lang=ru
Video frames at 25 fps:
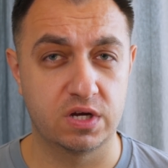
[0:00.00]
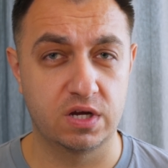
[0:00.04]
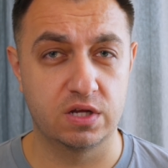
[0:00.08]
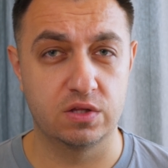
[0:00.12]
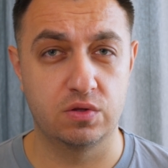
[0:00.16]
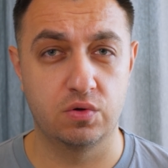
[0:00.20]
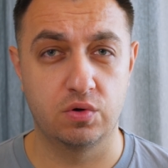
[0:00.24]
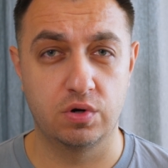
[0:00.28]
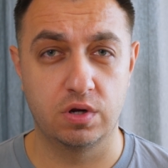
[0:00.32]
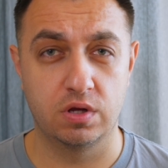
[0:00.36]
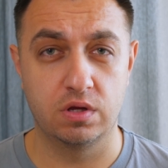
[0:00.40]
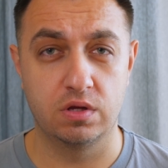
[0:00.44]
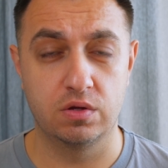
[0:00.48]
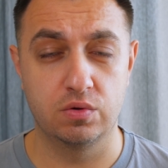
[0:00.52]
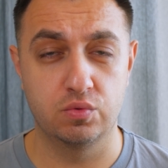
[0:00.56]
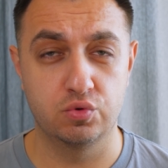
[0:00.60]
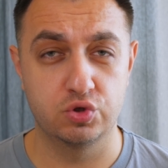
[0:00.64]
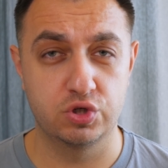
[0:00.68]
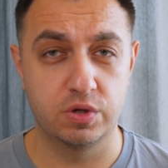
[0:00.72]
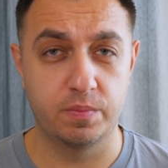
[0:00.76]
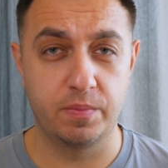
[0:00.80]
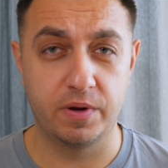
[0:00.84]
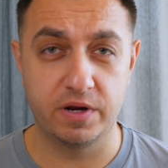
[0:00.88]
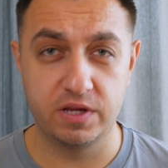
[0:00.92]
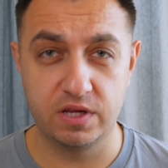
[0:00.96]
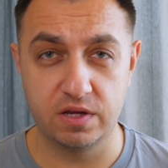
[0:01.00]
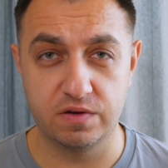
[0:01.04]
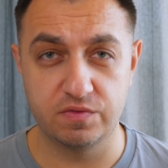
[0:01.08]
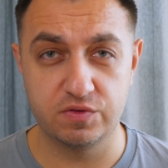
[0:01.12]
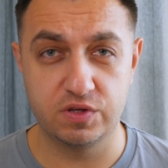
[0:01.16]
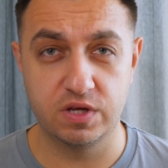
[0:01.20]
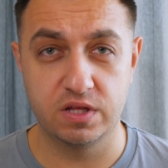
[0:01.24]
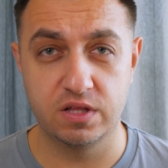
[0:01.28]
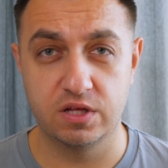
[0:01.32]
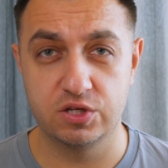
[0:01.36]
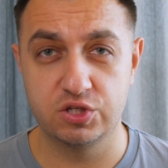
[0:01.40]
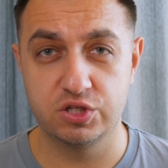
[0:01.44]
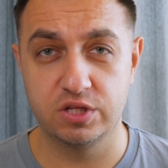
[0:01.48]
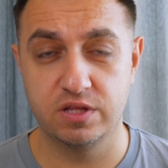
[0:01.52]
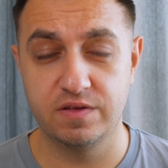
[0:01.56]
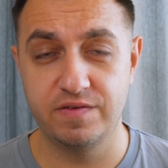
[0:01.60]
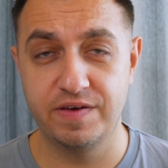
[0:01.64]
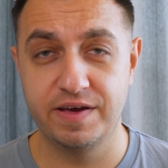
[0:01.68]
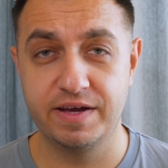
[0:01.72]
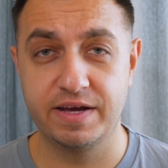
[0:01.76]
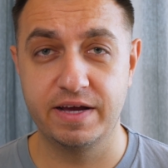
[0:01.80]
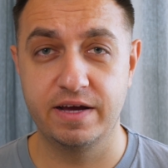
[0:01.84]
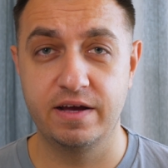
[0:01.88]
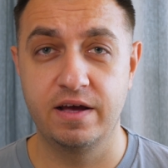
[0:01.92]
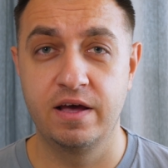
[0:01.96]
который уже проник в тело
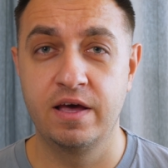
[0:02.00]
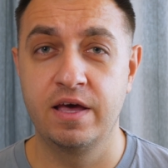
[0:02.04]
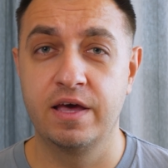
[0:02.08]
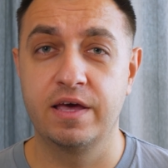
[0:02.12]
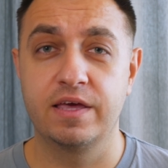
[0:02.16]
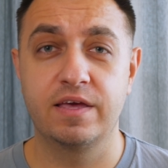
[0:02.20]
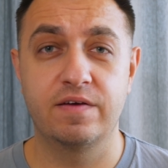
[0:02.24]
человека,